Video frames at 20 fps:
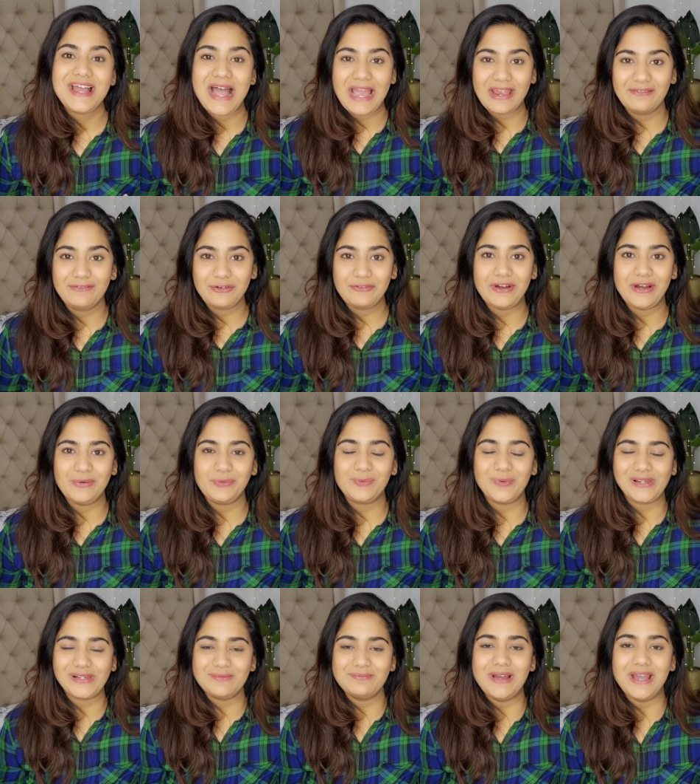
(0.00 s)
एवरी एवरीवन
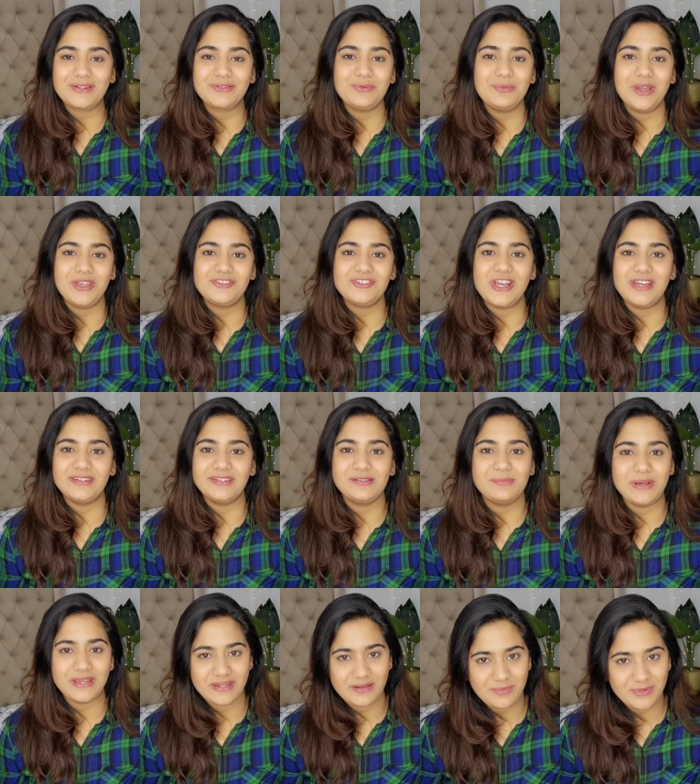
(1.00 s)
वेलकम बैक टू माय
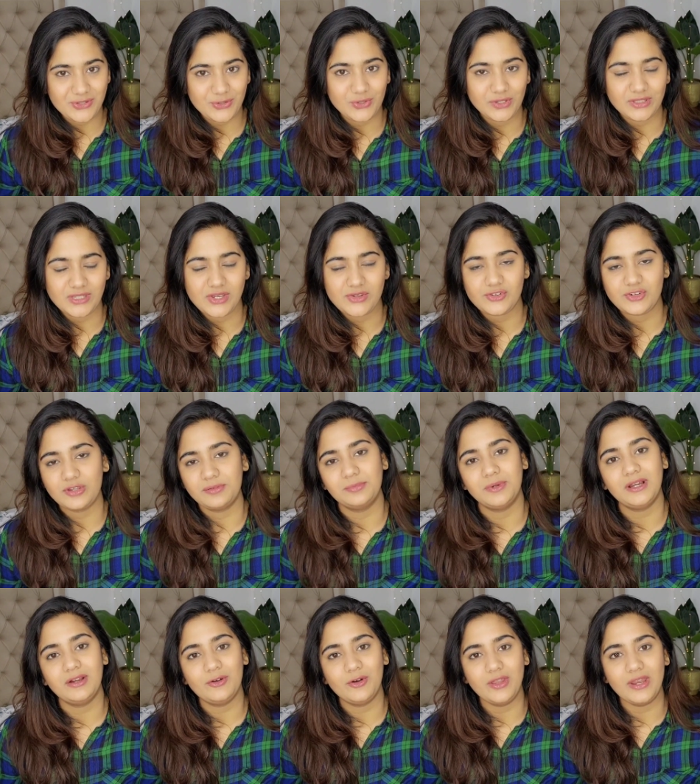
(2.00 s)
चैनल माय नेम इज़ सुगंधा
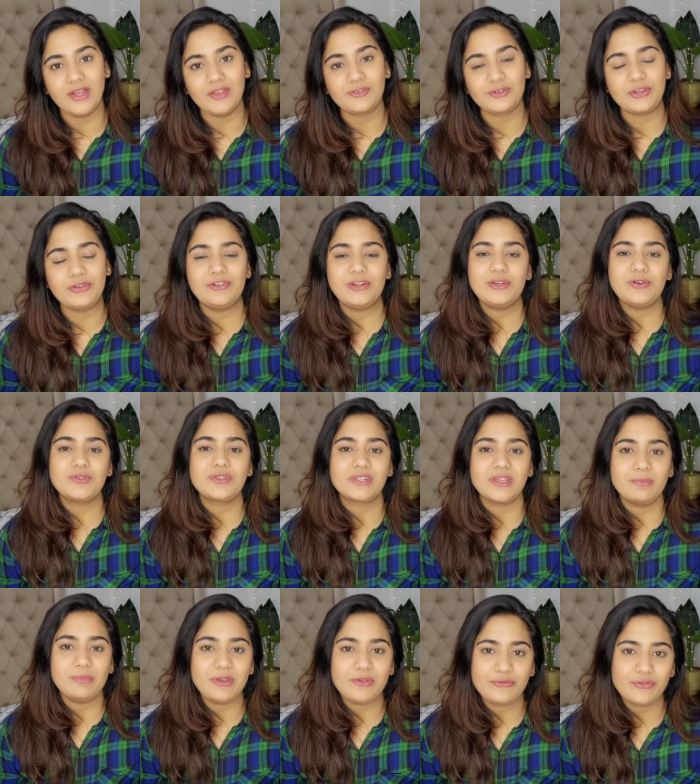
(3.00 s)
शर्मा और आज की वीडियो
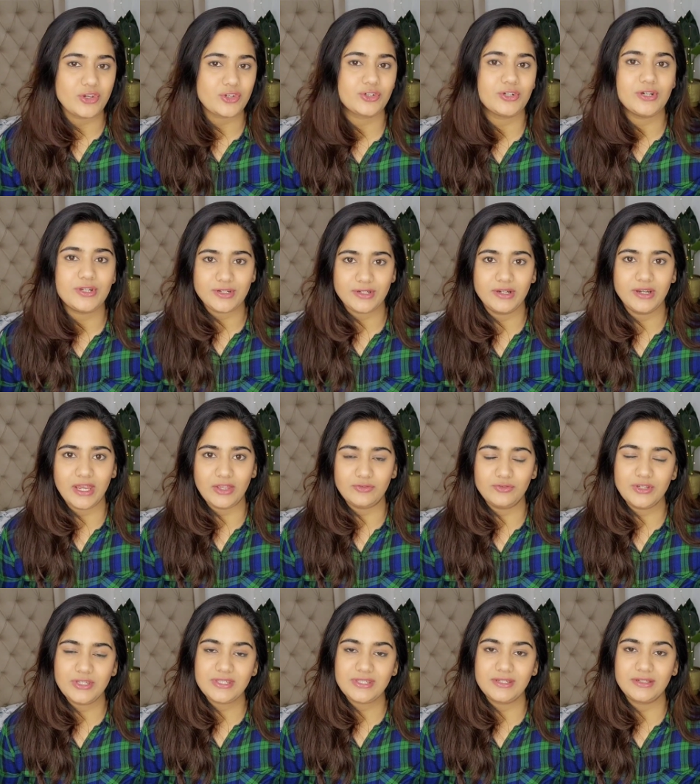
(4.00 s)
सभी फ्रेशर अंडर
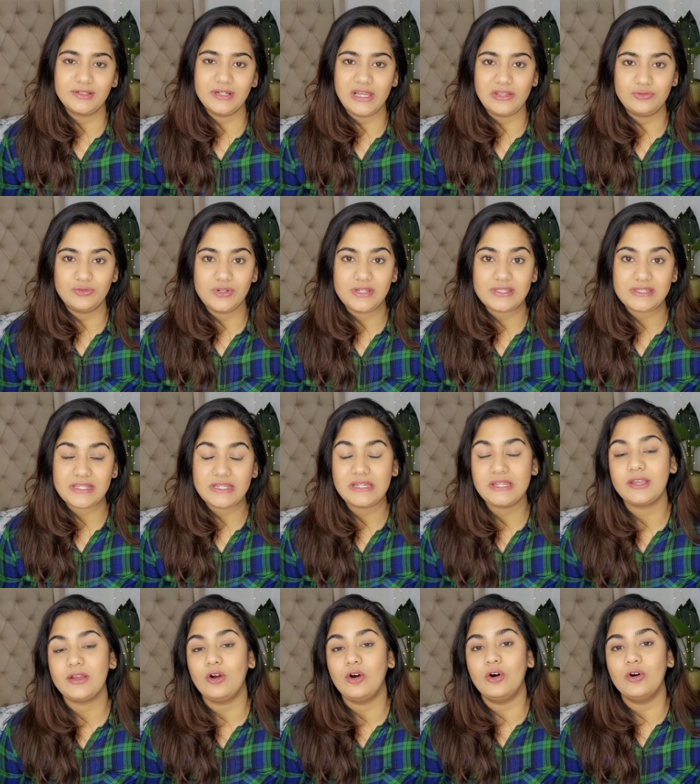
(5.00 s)
ग्रेजुएट्स एंड ग्रेजुएट्स के
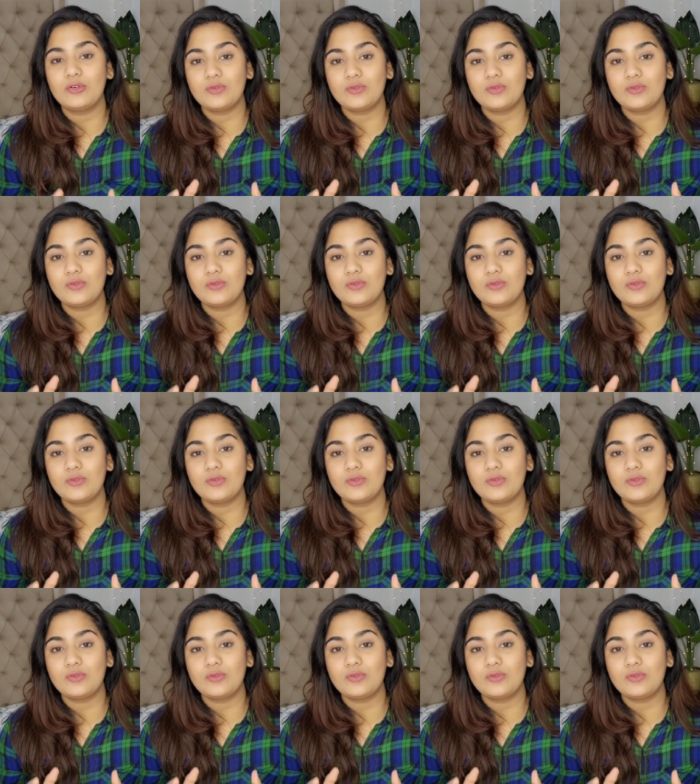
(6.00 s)
लिए